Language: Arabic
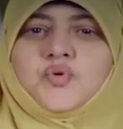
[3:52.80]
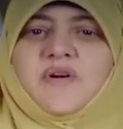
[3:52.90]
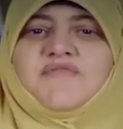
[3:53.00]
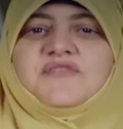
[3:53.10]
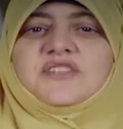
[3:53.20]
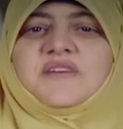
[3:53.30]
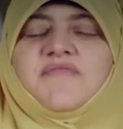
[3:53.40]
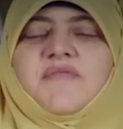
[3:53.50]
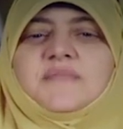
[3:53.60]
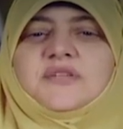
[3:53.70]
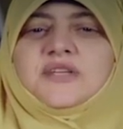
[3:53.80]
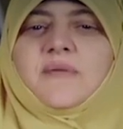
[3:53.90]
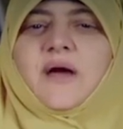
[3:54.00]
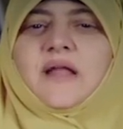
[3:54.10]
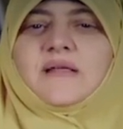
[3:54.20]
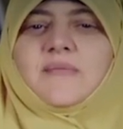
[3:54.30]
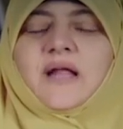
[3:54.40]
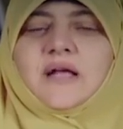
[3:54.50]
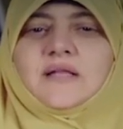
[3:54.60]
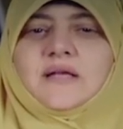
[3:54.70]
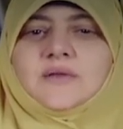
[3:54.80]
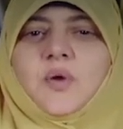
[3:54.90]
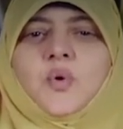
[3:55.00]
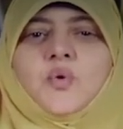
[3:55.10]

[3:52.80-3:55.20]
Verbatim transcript: طف الشف... الشمع على تمن عدات